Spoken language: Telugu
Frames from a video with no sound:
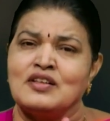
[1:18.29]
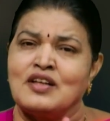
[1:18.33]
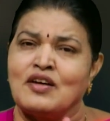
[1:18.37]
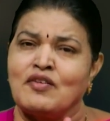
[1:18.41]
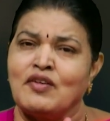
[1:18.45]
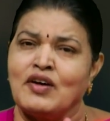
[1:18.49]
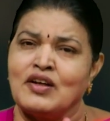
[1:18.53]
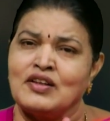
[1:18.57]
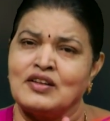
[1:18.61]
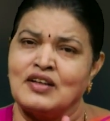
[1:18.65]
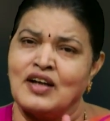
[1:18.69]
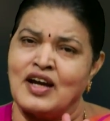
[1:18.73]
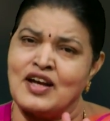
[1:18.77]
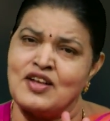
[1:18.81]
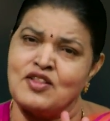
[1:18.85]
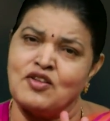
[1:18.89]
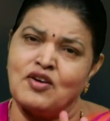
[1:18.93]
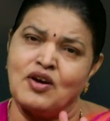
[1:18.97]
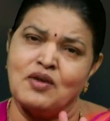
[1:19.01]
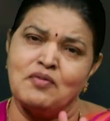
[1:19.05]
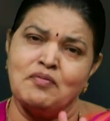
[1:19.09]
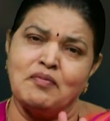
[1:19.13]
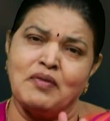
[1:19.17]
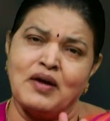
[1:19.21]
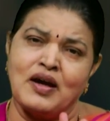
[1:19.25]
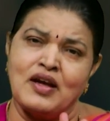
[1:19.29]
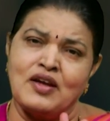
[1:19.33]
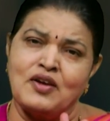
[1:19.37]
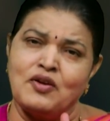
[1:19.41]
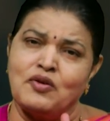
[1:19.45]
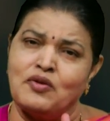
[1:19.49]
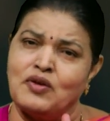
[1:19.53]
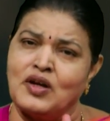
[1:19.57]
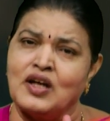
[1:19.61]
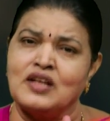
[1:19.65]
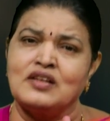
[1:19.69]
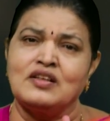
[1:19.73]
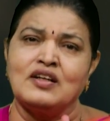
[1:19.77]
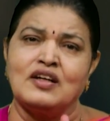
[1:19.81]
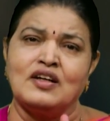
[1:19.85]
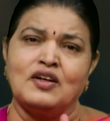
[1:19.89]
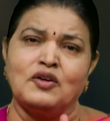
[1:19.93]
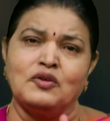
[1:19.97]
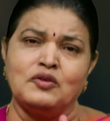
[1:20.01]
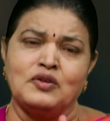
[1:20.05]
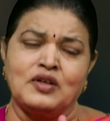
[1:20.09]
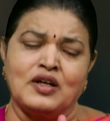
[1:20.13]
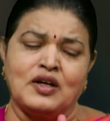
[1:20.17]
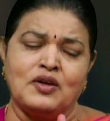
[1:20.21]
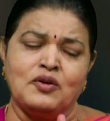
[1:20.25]
తర్వాత ఐదో అబ్బాయి యోనాథన్
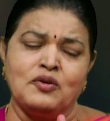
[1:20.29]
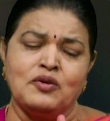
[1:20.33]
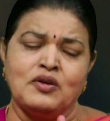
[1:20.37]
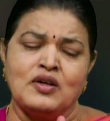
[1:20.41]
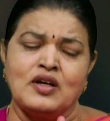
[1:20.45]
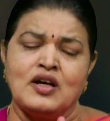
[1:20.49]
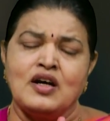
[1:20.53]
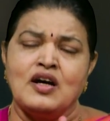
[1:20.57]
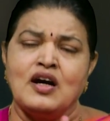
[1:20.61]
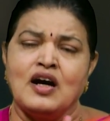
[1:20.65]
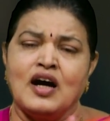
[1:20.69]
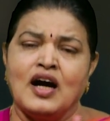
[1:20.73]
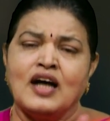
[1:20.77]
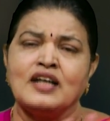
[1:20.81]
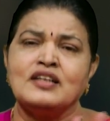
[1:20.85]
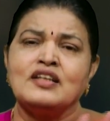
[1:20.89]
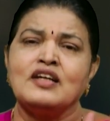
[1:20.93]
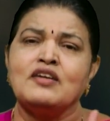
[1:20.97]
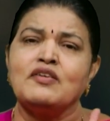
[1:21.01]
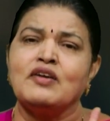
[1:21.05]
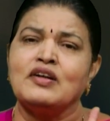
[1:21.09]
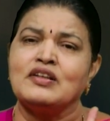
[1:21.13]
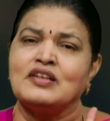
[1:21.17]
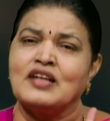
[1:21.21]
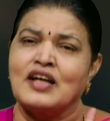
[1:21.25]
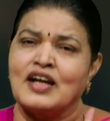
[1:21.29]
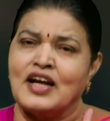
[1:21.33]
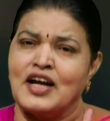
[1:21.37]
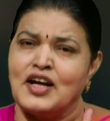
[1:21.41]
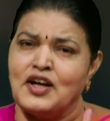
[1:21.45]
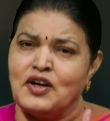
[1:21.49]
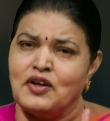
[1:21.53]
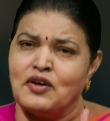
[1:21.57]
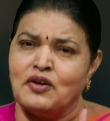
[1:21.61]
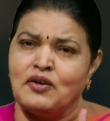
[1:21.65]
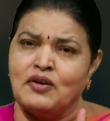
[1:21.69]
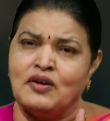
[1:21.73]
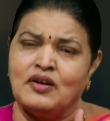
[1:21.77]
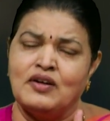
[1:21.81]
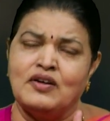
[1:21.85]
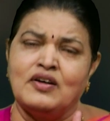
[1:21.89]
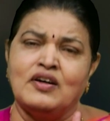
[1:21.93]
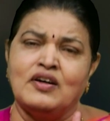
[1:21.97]
అవుతాడు ఆ తర్వాత రెండో